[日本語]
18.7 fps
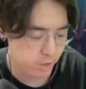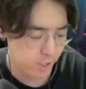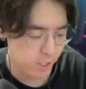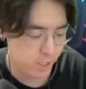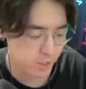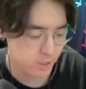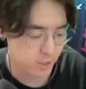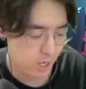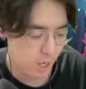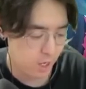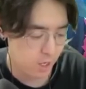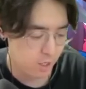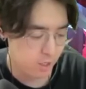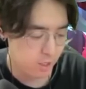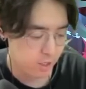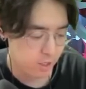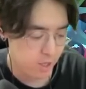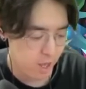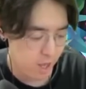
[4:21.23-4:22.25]
いですか
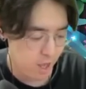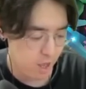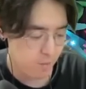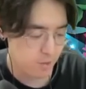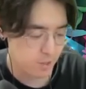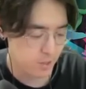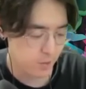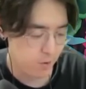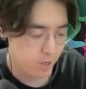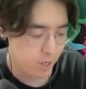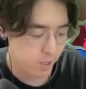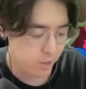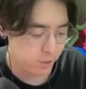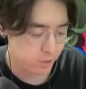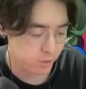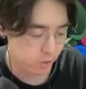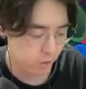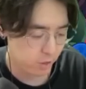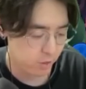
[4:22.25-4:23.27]
ねえ皆さんわかる
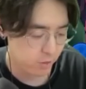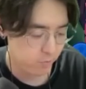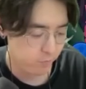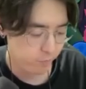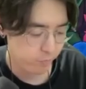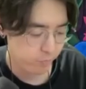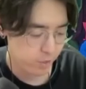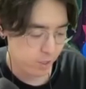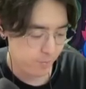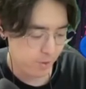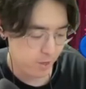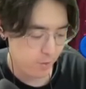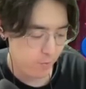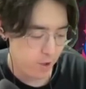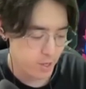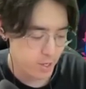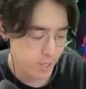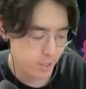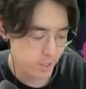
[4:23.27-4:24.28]
でしょやっぱね
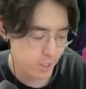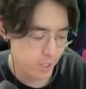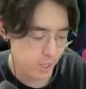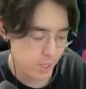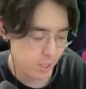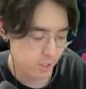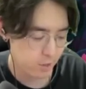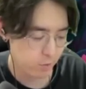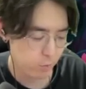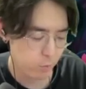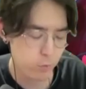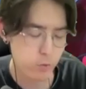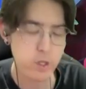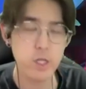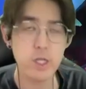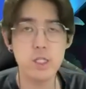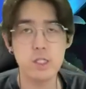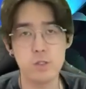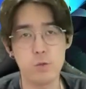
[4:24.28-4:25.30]
分かってない人多
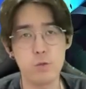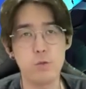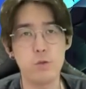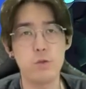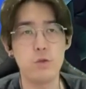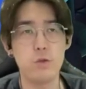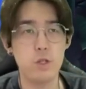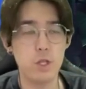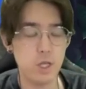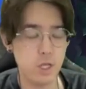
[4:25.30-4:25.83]
いです本当に